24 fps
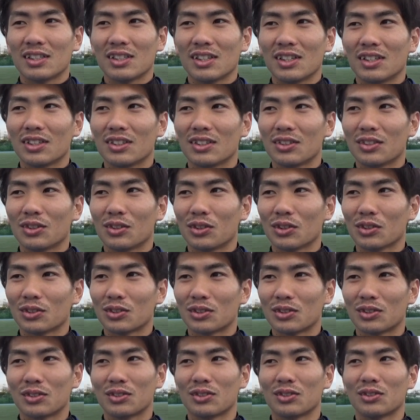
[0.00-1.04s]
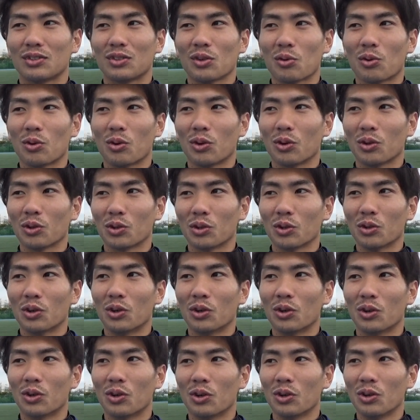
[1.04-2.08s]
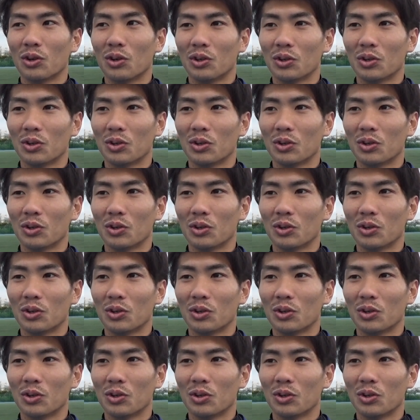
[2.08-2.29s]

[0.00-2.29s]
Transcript: 人のところと、